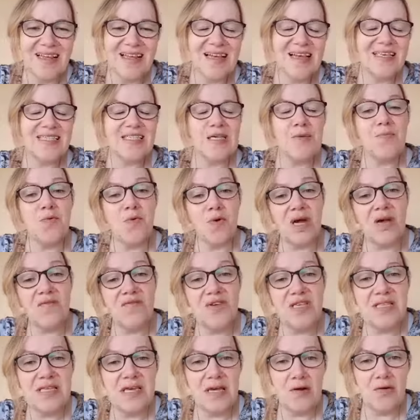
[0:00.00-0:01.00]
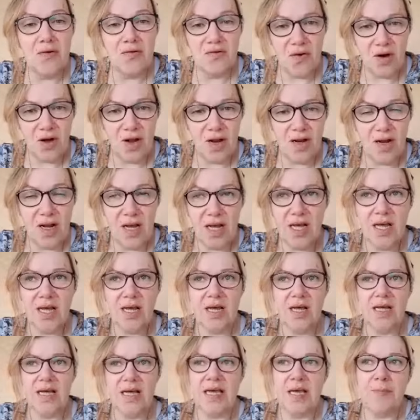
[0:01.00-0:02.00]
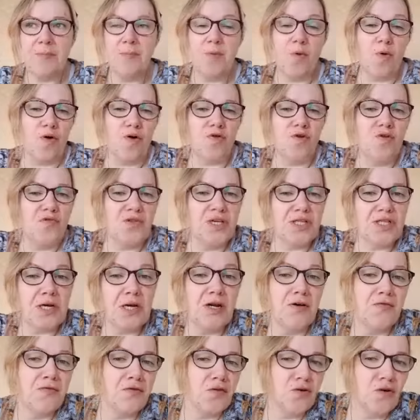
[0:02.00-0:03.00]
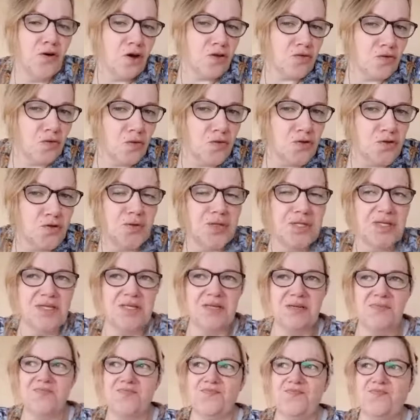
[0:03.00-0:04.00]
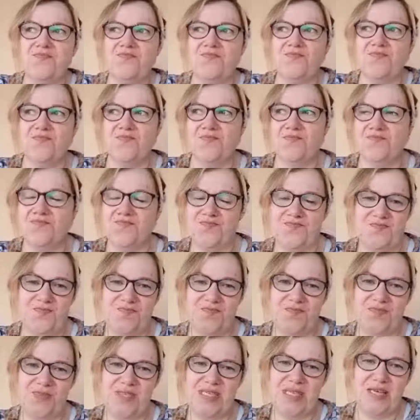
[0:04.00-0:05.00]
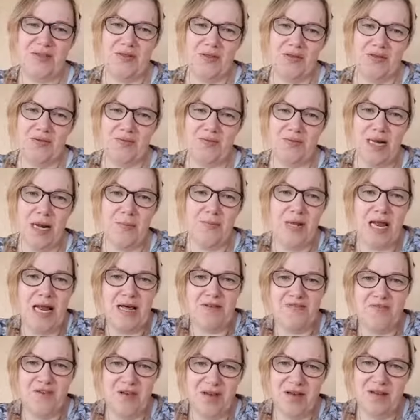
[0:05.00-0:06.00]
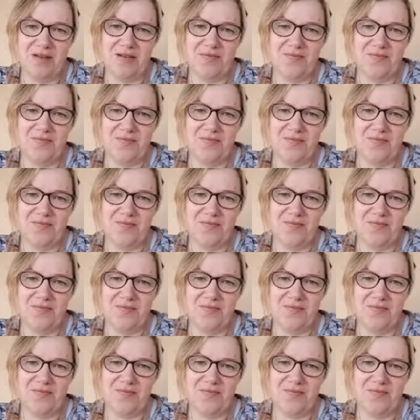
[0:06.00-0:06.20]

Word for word: c'est pour éviter le vol et pour reconnaître les voleurs tout de suite. Tiens donc, la belle affaire.